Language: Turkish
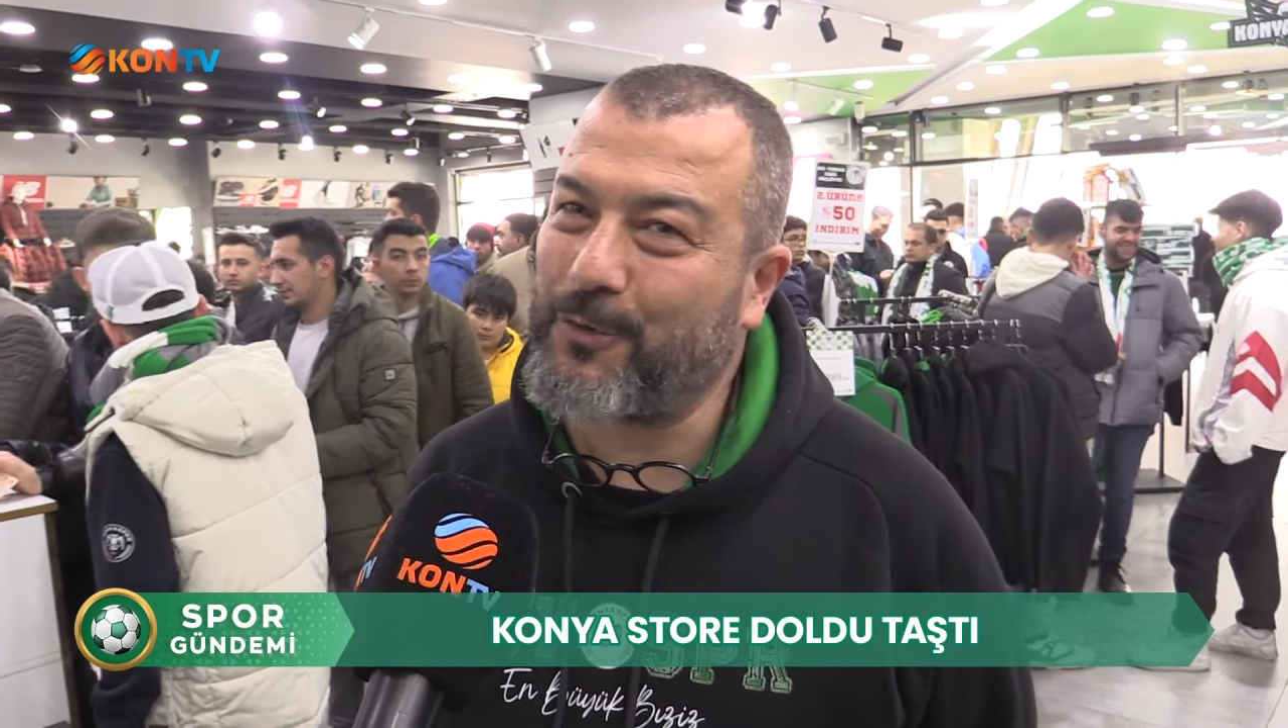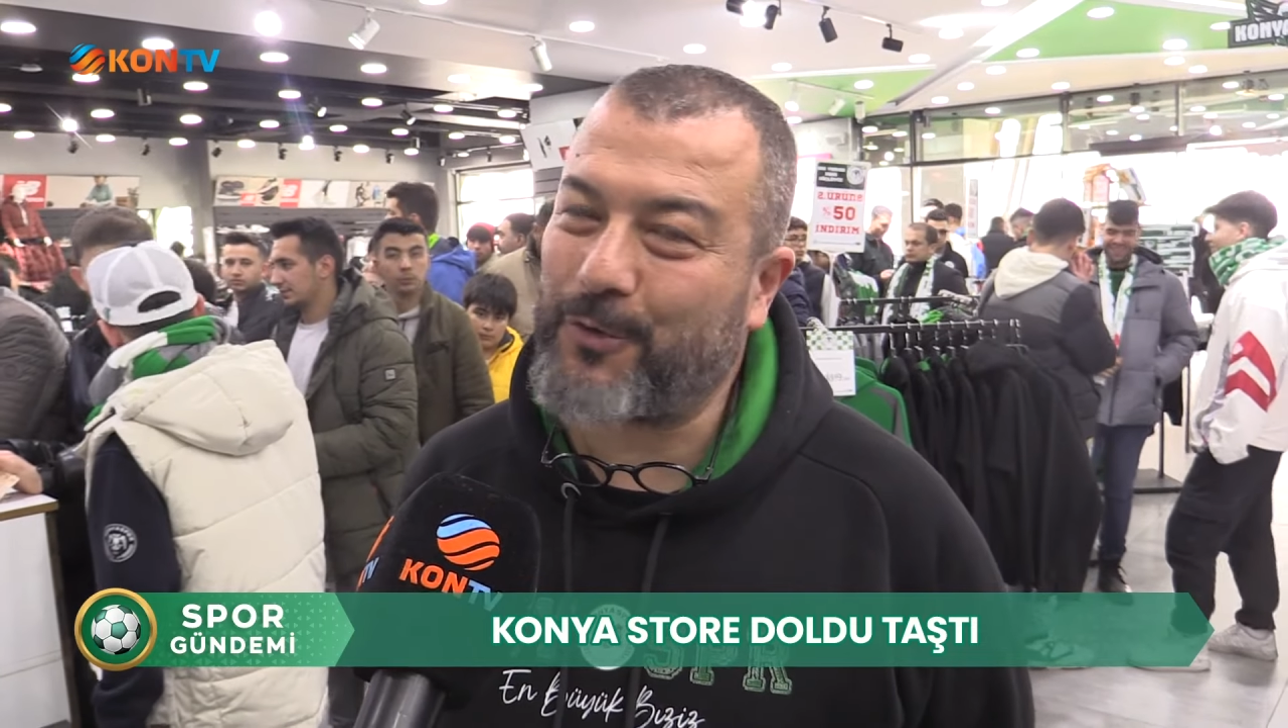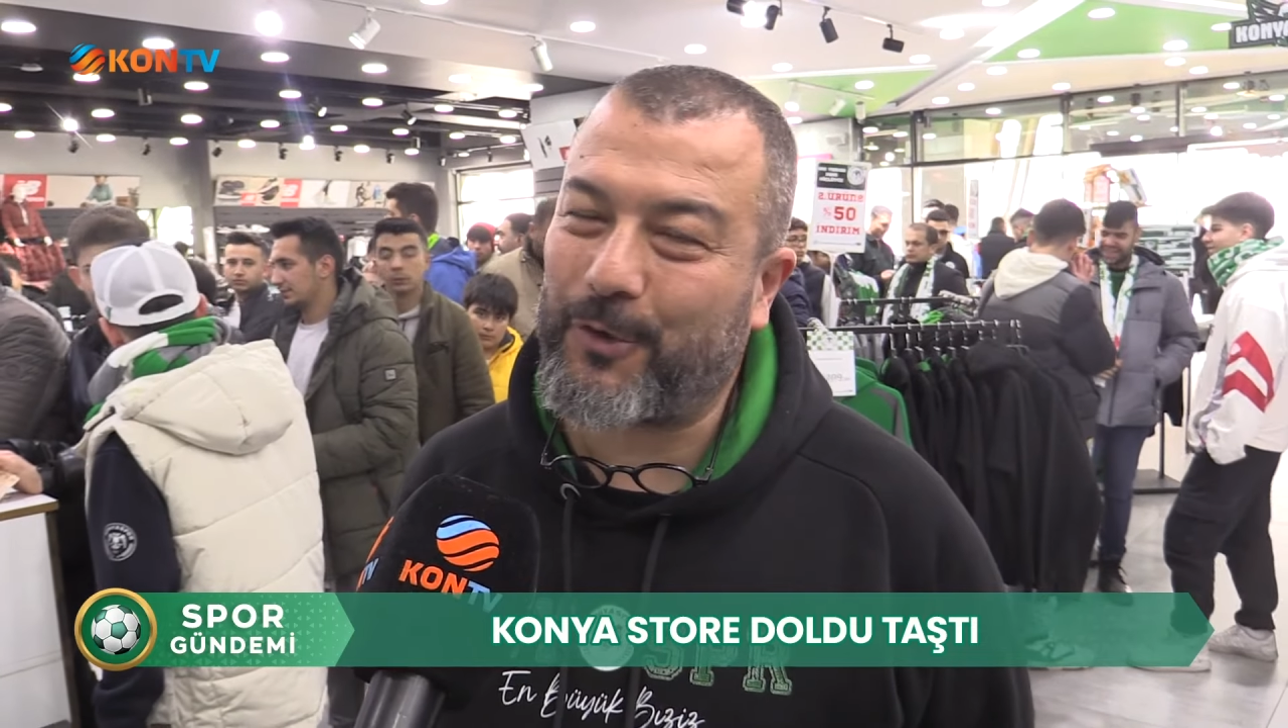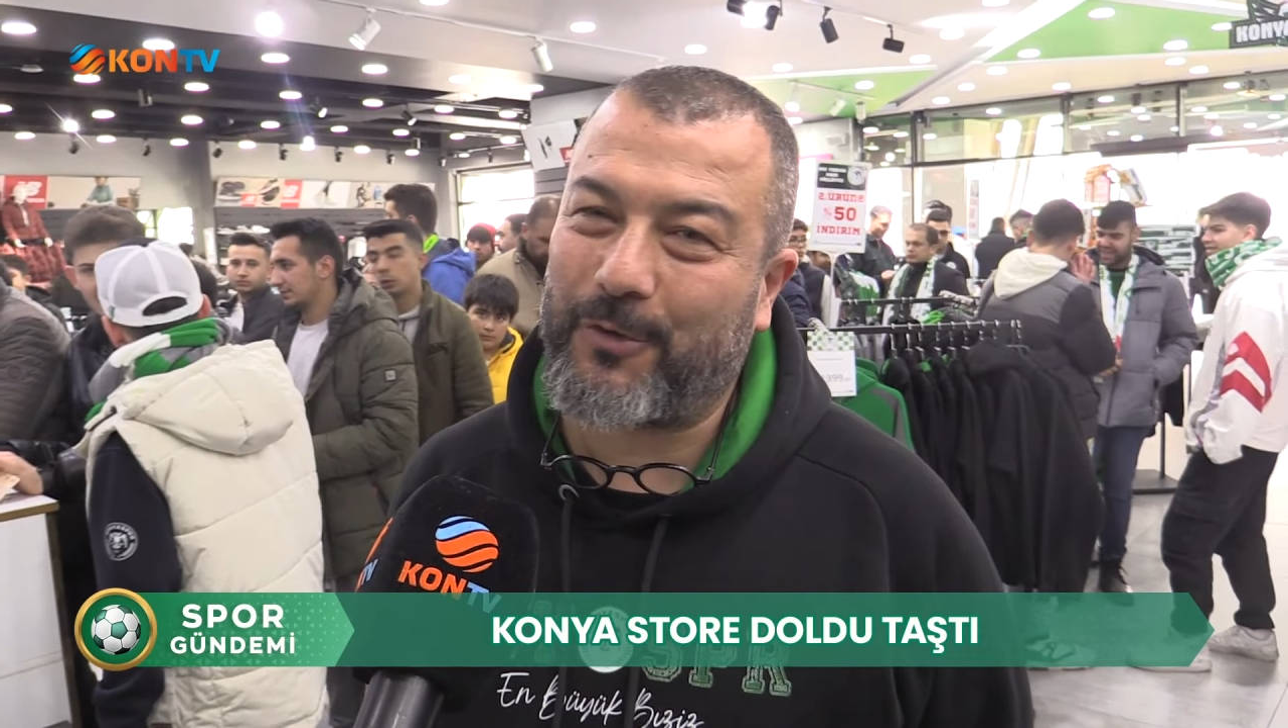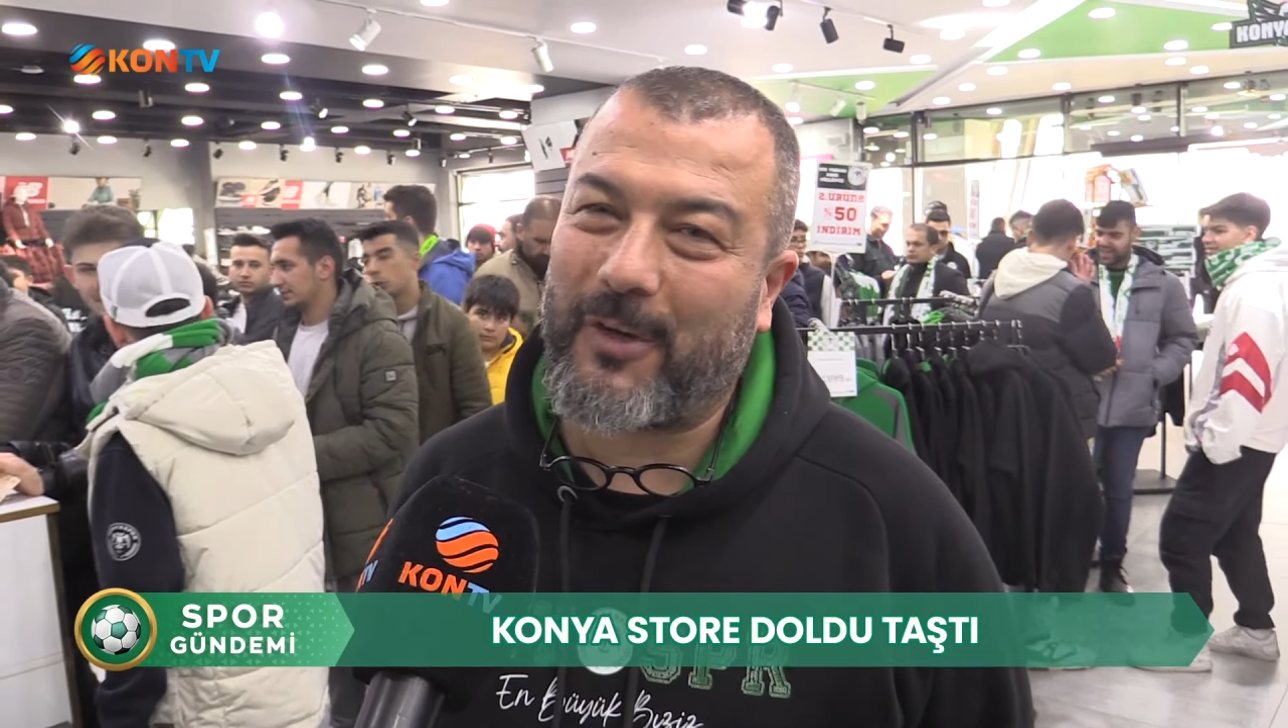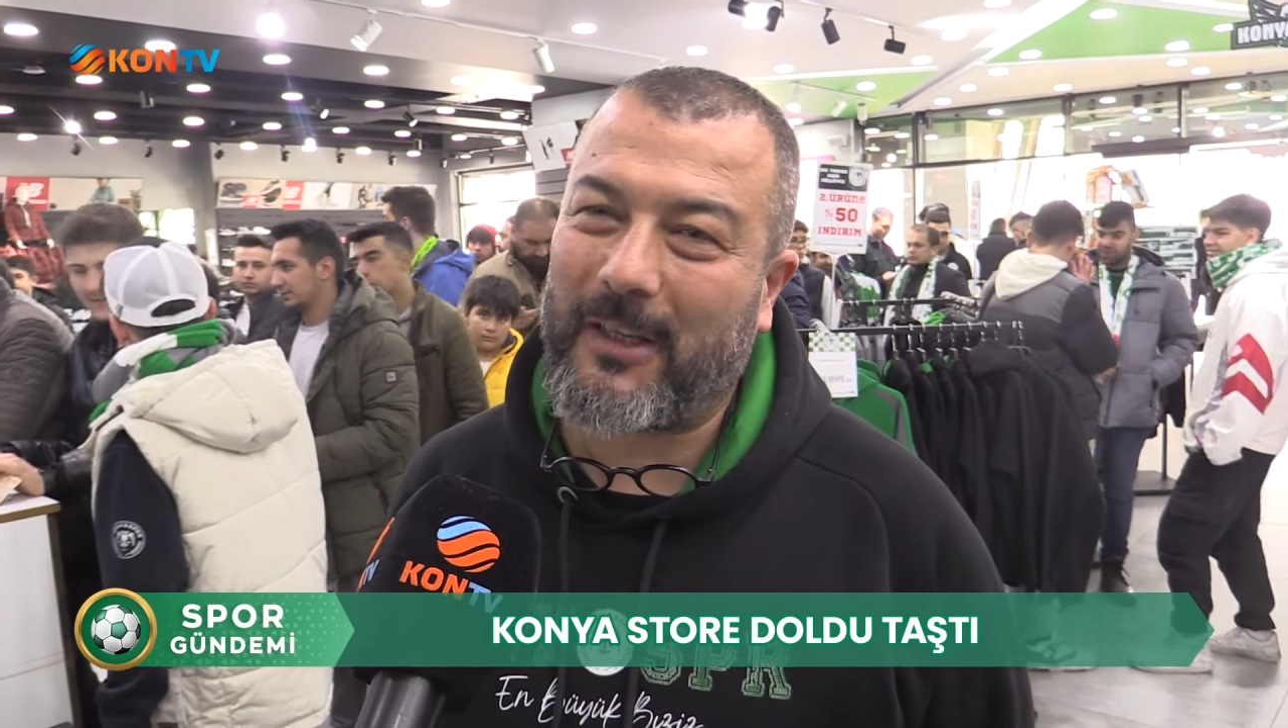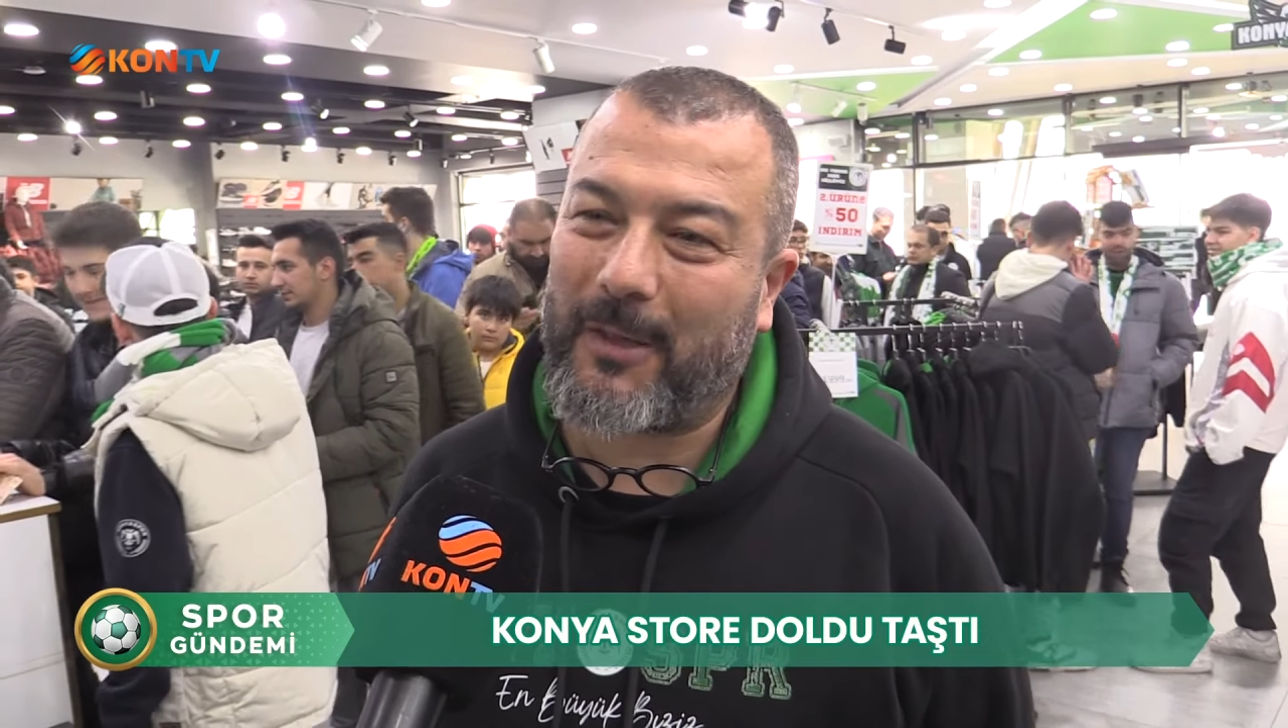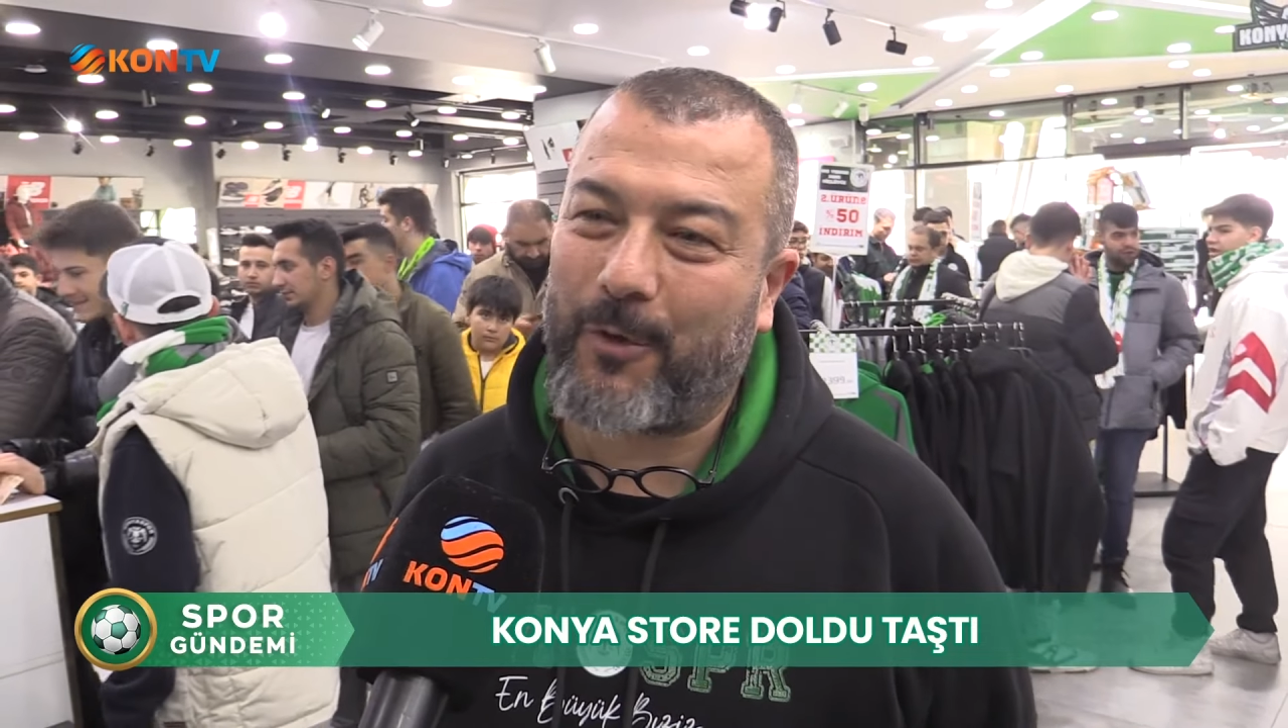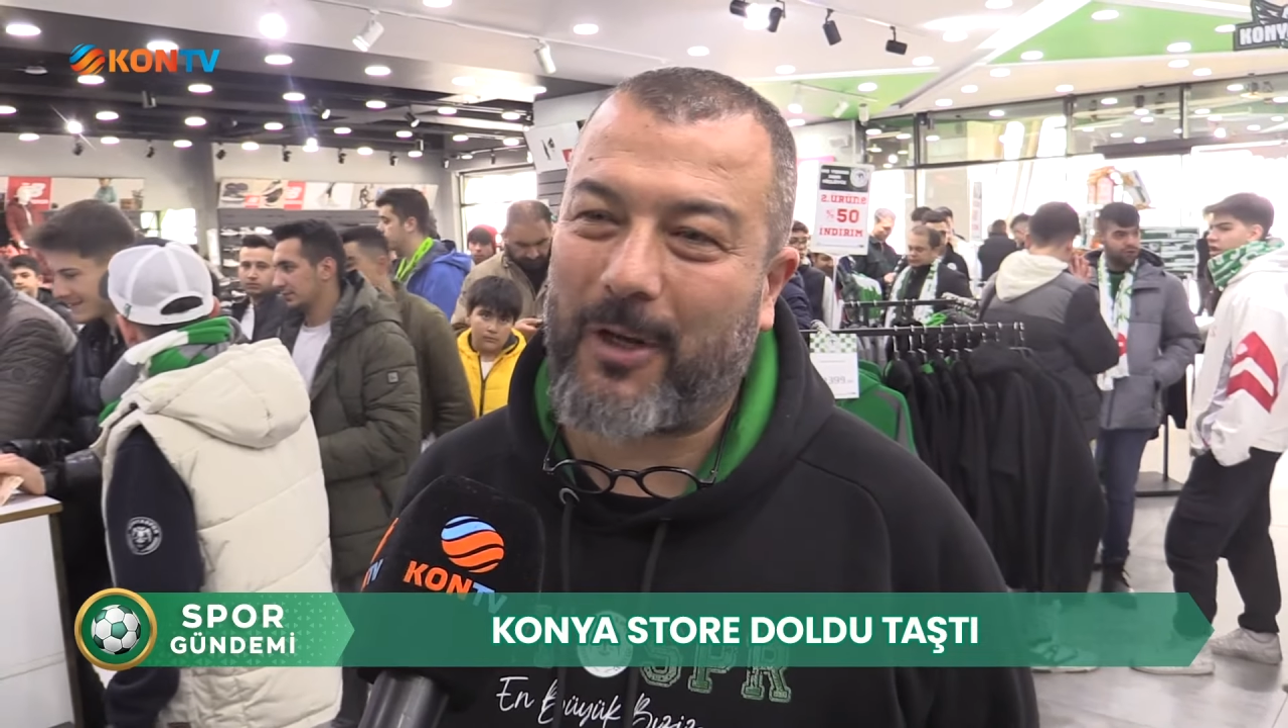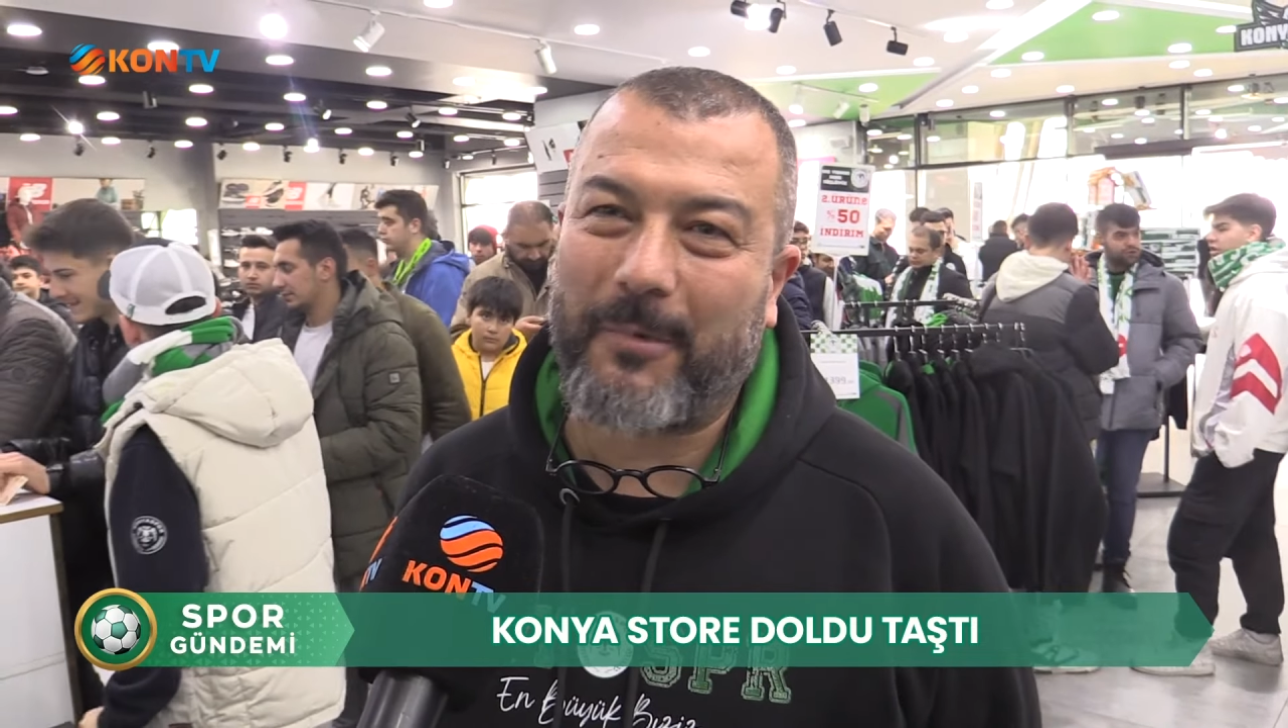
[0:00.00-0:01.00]
3-4 gün
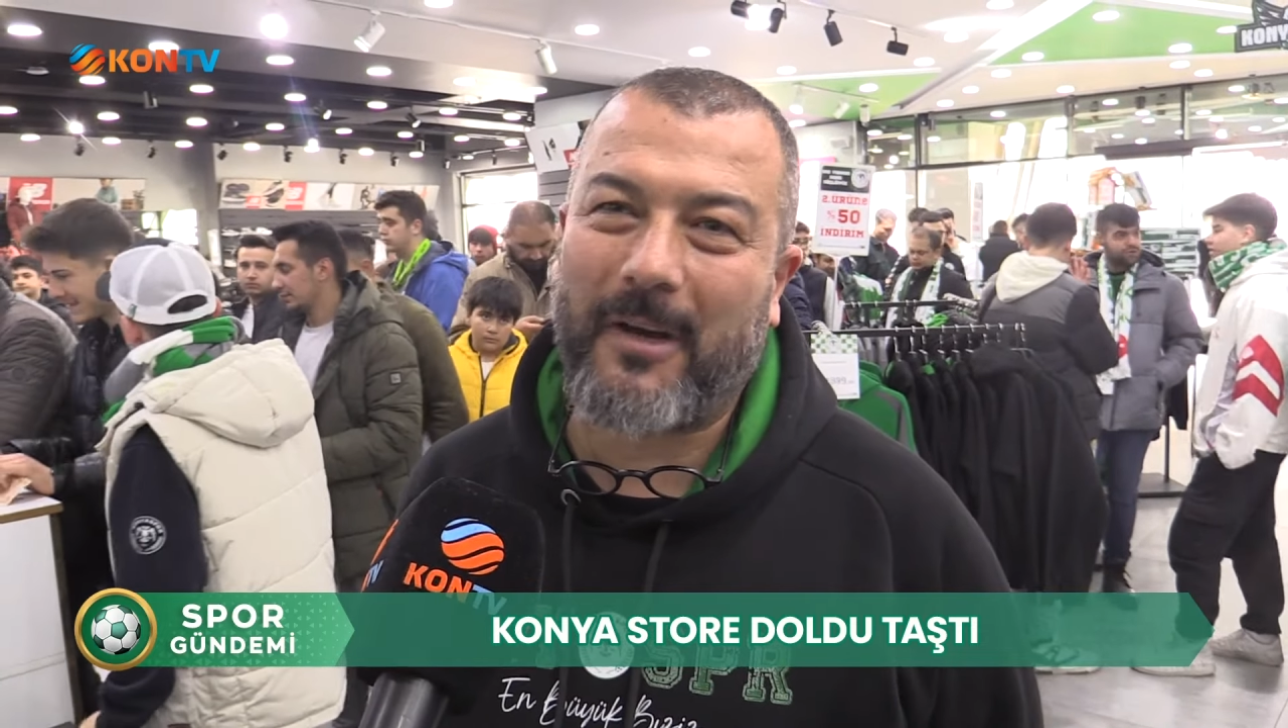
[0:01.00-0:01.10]
kala böyle bir